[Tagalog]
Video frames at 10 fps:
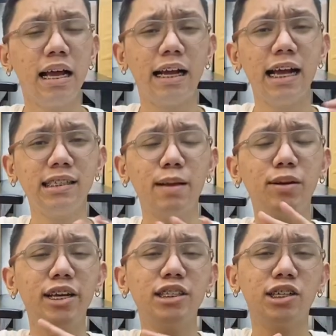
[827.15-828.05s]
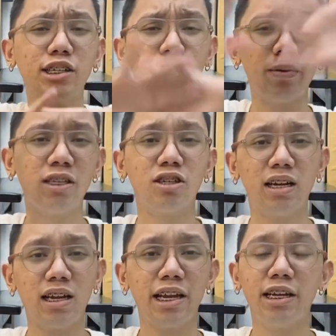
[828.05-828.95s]
Guys, I'm gonna insert the picture
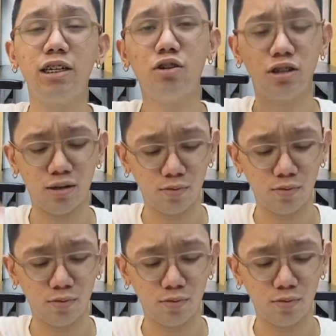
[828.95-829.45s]
na lang here. Hindi ko na siya